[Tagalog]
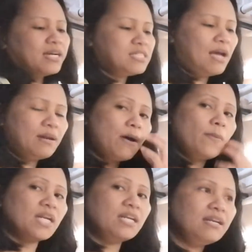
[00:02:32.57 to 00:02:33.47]
Kasi
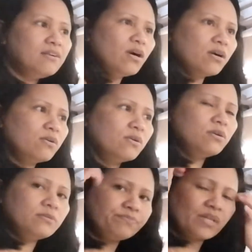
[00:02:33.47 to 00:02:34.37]
halimbawa pag naliligo
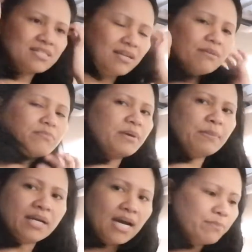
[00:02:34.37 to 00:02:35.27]
ako, kasi
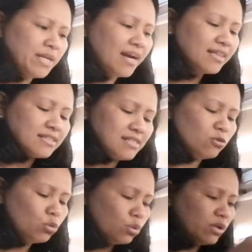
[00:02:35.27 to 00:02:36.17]
may mga da may dagat kasi
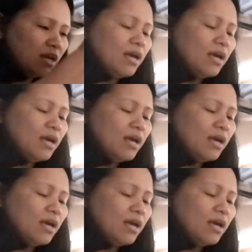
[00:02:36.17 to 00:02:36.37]
yun doon.